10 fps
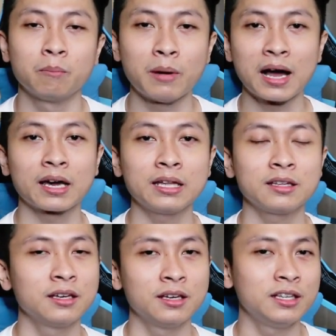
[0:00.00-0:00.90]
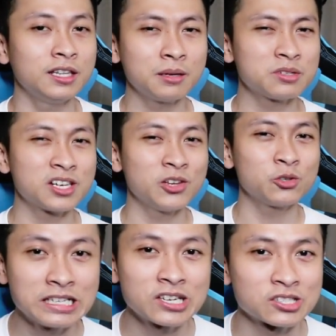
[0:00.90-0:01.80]
Bakit? Hindi naman
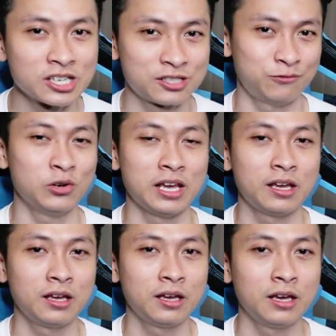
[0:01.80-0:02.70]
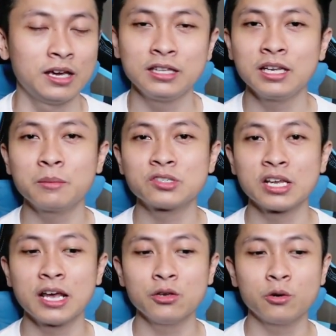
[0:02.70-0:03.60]
sila naging successful eh. Hindi naman
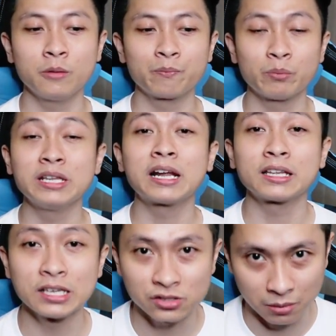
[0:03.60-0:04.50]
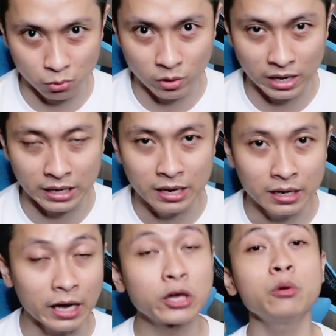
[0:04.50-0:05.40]
sila yung may narating sa buhay.
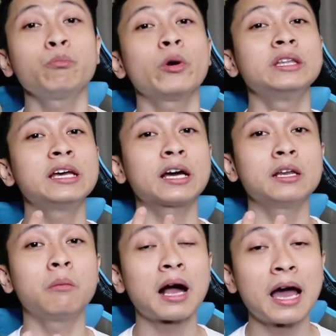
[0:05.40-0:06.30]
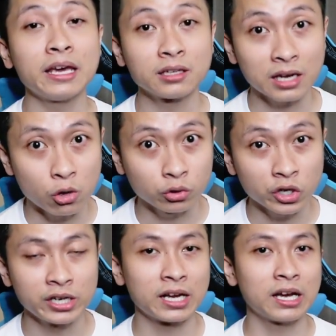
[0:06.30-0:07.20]
Ngayon, pwede ka rin
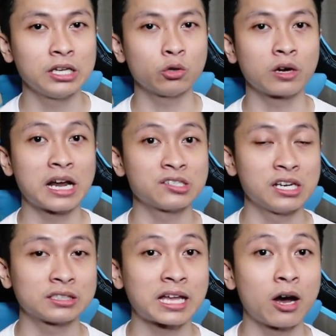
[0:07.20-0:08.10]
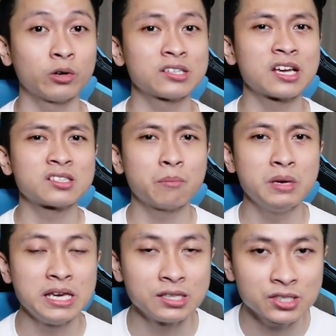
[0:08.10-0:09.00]
maka-encounter ng ganitong klase ng tao na
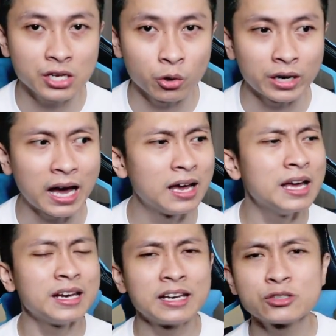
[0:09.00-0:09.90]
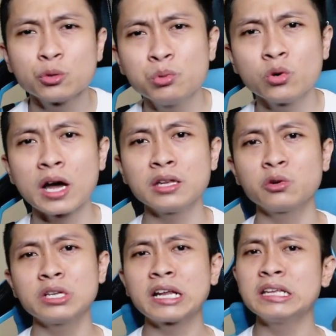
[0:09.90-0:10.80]
sasabihin sa'yo na nasubukan
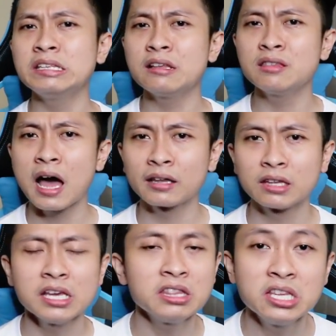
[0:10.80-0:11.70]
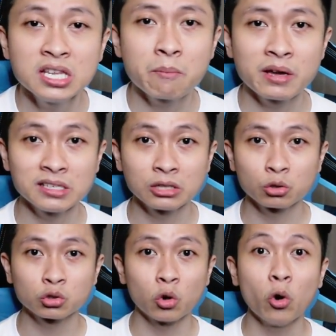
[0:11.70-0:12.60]
ko na rin yan dati, hindi naman
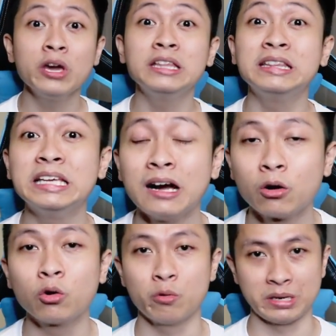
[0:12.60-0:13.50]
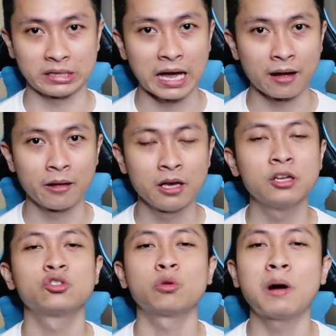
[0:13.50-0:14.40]
yan totoo, hindi ako kumita.
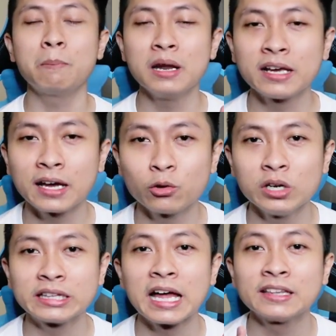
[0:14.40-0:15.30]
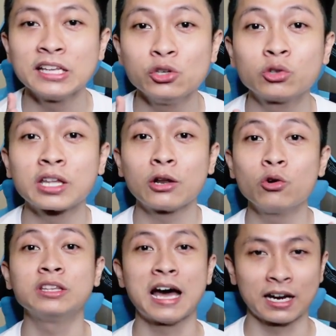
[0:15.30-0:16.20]
So, babalikan ulit natin yung
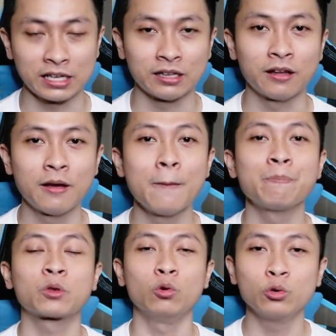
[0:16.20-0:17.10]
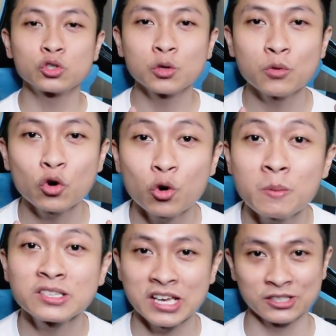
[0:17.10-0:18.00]
tanong darin. Kung gusto mong
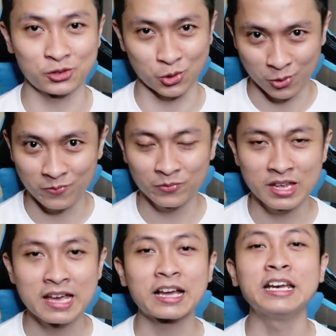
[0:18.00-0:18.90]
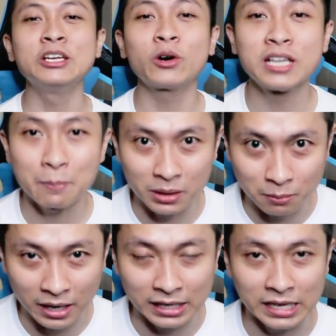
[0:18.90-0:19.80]
umasenso, kanino ka
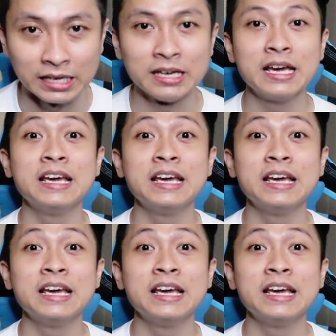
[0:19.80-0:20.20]
dapat makinig?